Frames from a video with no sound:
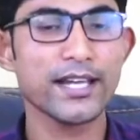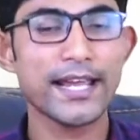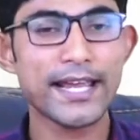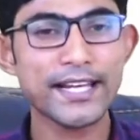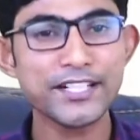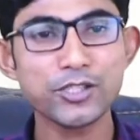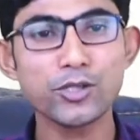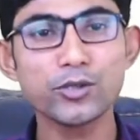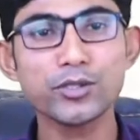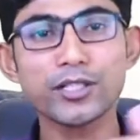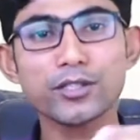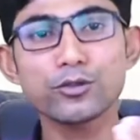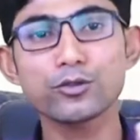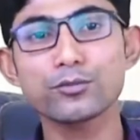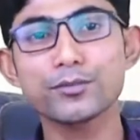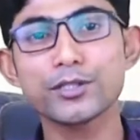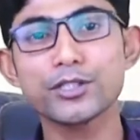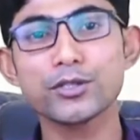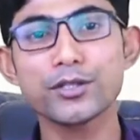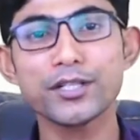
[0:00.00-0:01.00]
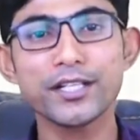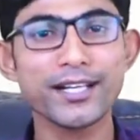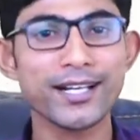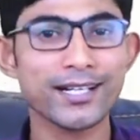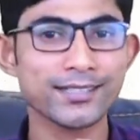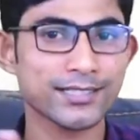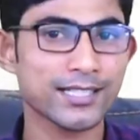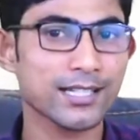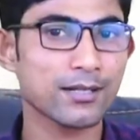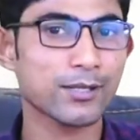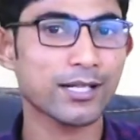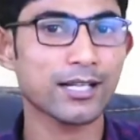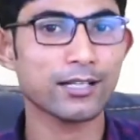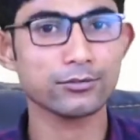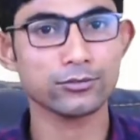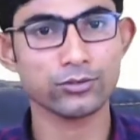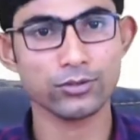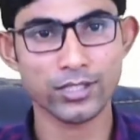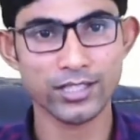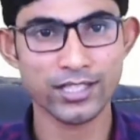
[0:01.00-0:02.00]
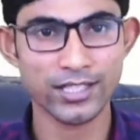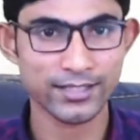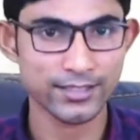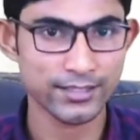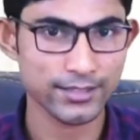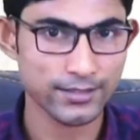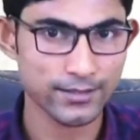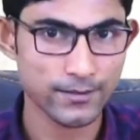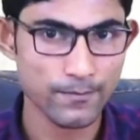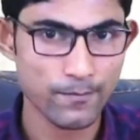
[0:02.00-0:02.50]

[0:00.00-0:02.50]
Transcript: এই সংক্রান্ত বিষয় নিয়ে আজকে আমার আলোচনা থাকছে